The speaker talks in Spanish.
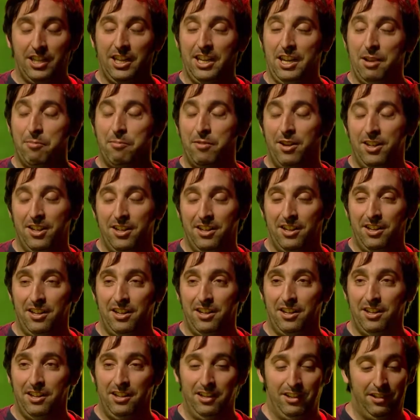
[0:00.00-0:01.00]
y en vez
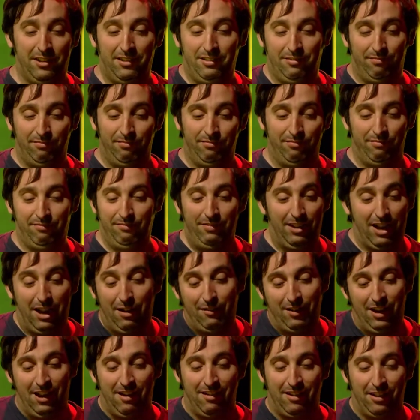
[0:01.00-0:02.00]
de...
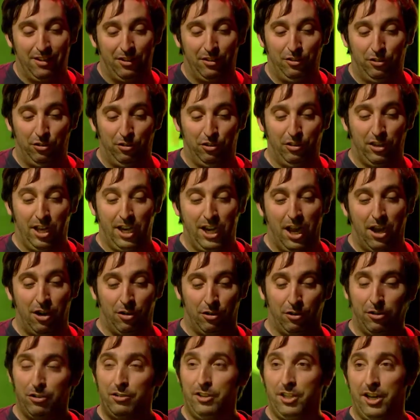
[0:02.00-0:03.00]
hablaban tarao,
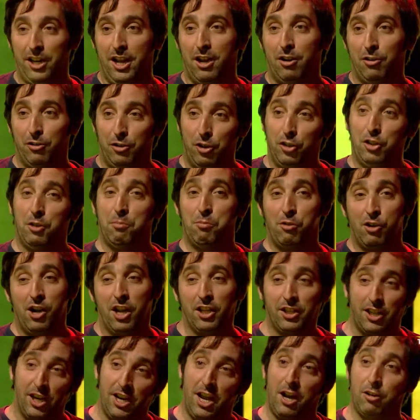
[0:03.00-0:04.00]
tarao, no te
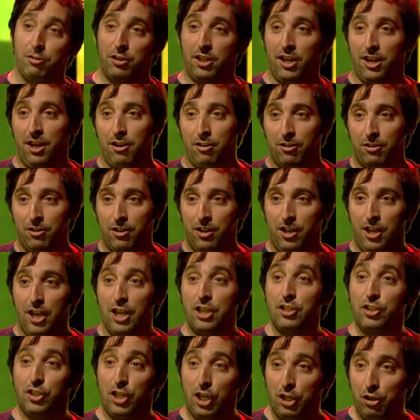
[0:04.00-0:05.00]
pongas tarao, tarao.
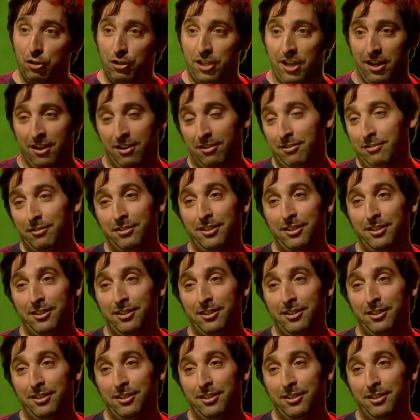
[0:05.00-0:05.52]
¿En serio tarao?